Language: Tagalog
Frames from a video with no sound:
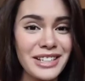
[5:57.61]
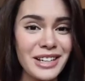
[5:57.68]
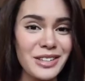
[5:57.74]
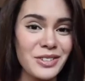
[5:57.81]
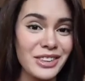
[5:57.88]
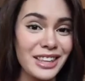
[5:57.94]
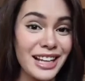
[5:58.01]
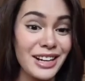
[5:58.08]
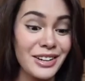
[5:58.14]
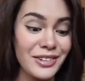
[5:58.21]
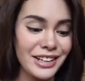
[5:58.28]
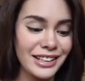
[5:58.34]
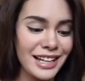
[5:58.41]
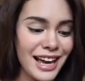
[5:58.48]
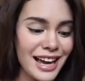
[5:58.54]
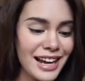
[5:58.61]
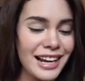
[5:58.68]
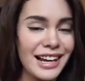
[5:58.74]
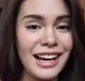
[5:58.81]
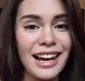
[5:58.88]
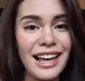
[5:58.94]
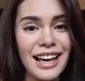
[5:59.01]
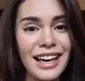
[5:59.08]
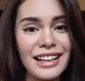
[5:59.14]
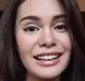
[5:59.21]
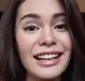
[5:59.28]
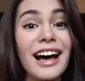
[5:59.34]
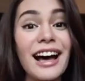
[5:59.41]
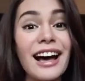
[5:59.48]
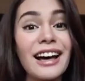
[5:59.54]
sa inyong dalawa dahil
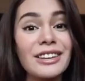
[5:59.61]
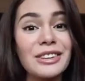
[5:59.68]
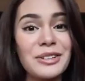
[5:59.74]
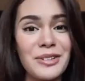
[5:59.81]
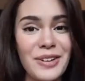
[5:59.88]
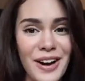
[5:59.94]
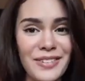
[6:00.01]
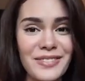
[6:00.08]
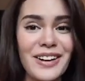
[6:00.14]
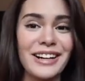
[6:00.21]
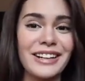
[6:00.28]
nakakatuwa